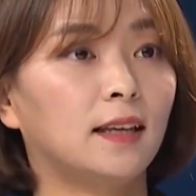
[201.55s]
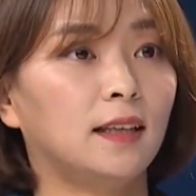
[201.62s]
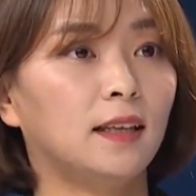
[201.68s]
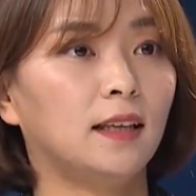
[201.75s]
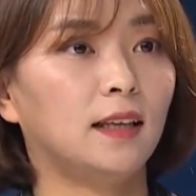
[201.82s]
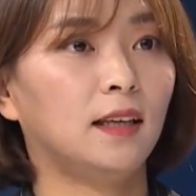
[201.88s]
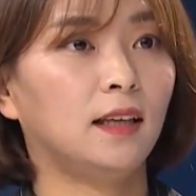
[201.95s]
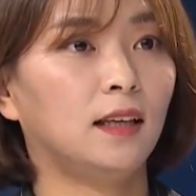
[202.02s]
이,
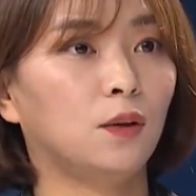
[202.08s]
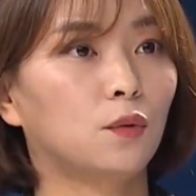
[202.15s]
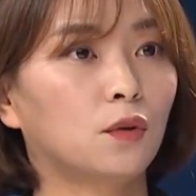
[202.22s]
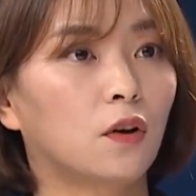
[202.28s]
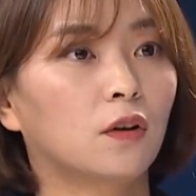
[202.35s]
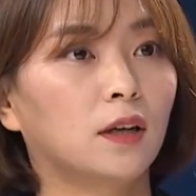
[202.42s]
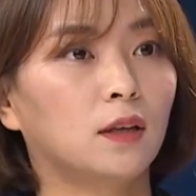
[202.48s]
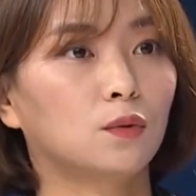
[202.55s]
이
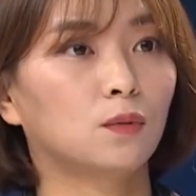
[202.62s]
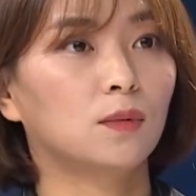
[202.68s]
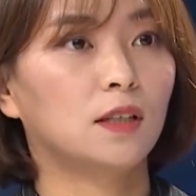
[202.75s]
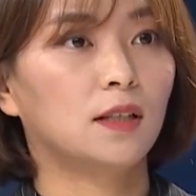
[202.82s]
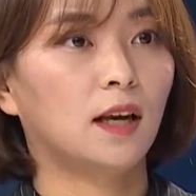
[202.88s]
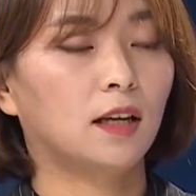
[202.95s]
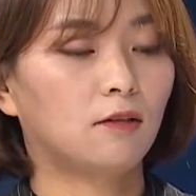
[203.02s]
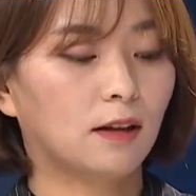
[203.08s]
용역이 좀
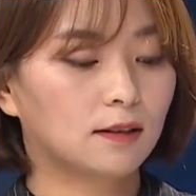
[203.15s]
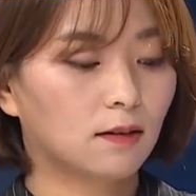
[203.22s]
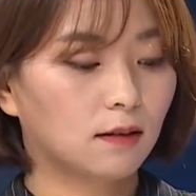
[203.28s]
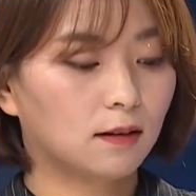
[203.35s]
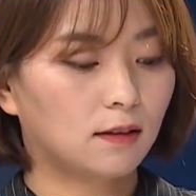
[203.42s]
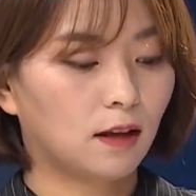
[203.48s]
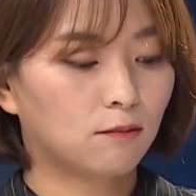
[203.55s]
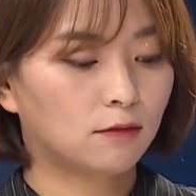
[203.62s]
진행이
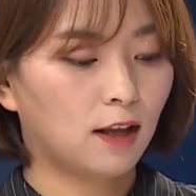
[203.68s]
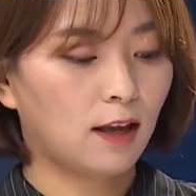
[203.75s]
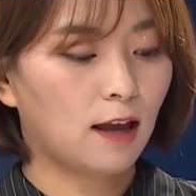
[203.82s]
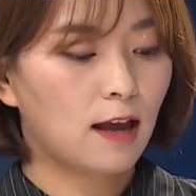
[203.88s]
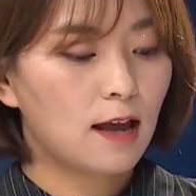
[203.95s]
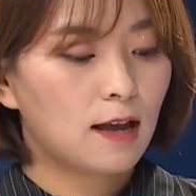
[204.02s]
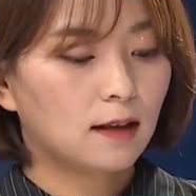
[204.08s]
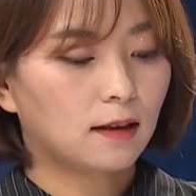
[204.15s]
됐었기 때문에